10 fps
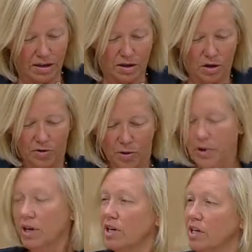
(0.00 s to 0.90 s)

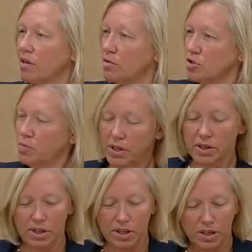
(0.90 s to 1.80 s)

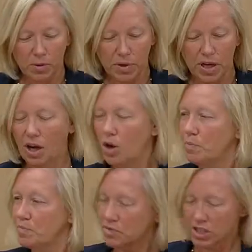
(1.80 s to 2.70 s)
ÖVP-Regierungsmitglieder
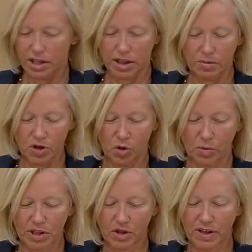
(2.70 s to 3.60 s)
behaupten seit dem Sommer
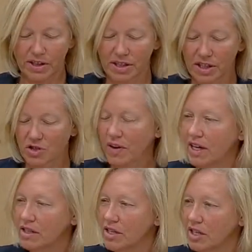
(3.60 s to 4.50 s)

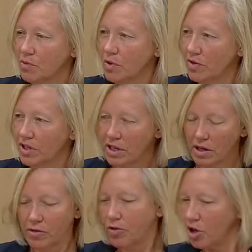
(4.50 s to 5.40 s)
2020 immer wieder,
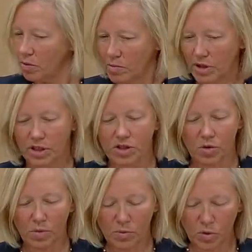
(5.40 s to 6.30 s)
vor allem in den
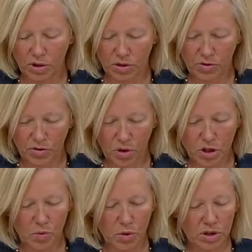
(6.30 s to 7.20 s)
Sommermonaten,
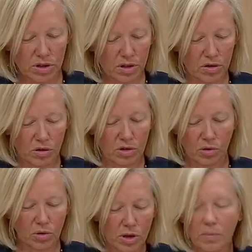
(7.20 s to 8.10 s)
Frühjahrsmonaten, die
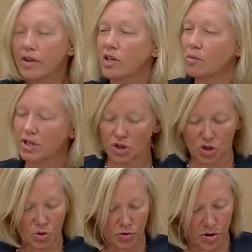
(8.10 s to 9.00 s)
Corona-Pandemie ist
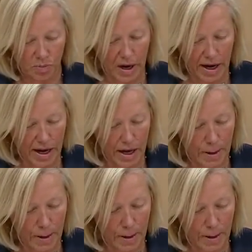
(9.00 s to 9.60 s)
schon vorbei.